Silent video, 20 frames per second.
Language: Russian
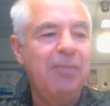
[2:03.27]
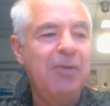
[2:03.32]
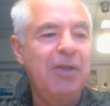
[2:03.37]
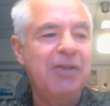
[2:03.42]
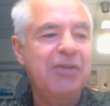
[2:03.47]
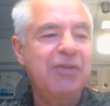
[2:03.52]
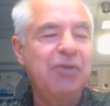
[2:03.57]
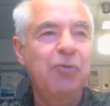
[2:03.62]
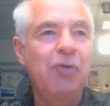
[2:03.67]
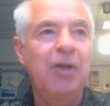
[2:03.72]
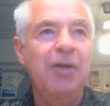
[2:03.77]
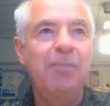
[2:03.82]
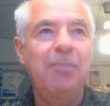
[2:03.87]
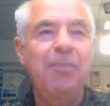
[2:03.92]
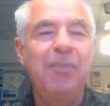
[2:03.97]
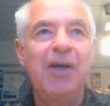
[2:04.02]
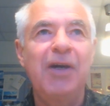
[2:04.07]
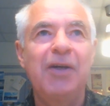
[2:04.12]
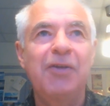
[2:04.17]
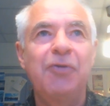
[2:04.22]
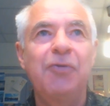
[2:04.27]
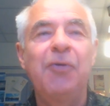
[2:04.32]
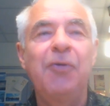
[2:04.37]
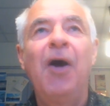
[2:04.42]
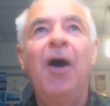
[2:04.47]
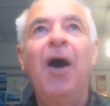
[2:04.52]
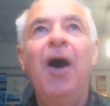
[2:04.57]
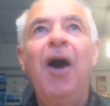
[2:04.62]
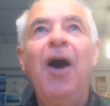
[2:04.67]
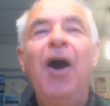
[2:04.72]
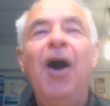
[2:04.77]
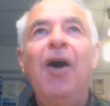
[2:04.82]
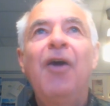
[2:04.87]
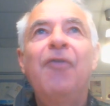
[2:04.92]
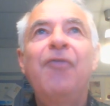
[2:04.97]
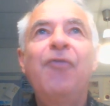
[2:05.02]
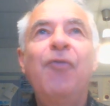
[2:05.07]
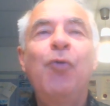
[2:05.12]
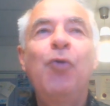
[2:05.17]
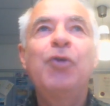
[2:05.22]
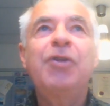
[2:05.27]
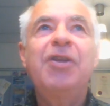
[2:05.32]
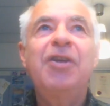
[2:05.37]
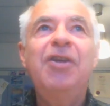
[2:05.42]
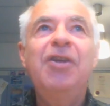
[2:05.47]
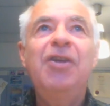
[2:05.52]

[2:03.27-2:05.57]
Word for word: на областную олимпиаду. Вот.